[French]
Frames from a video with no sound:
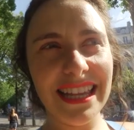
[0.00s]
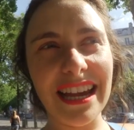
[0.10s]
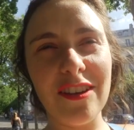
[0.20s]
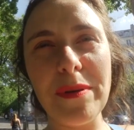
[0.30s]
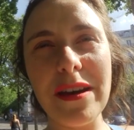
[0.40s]
Elle
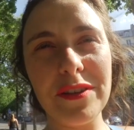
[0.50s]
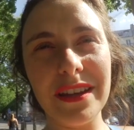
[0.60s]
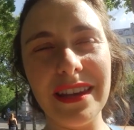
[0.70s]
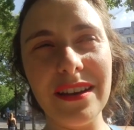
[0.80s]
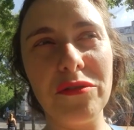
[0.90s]
n'arrive pas à
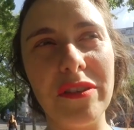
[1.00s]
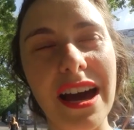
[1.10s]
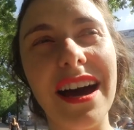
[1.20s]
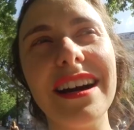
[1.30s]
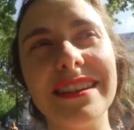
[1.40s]
freiner, on
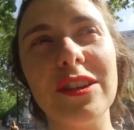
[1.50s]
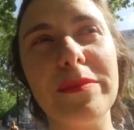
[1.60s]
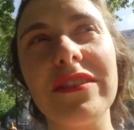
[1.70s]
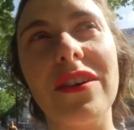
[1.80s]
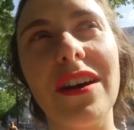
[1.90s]
va à 1 km